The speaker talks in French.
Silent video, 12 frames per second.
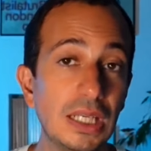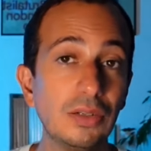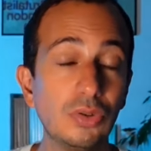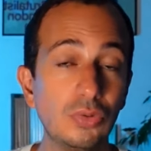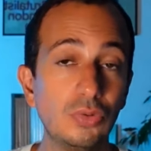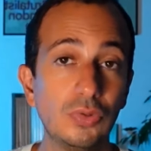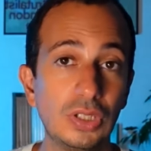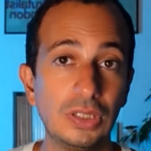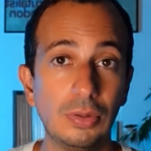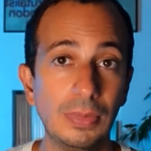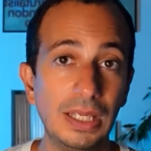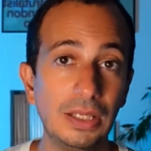quelques nouveautés
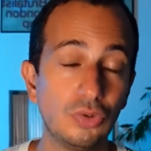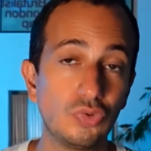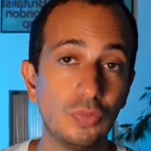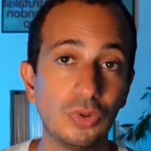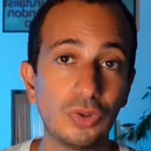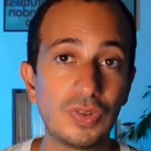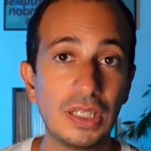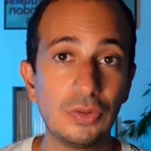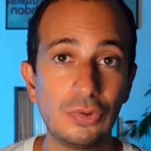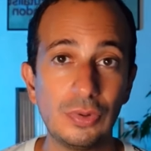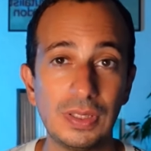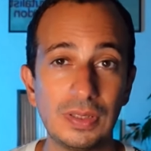dans Make. Je vous montre ça tout
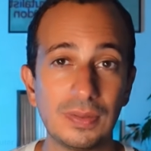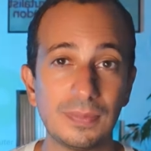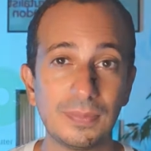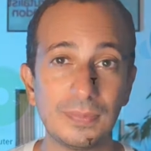de suite.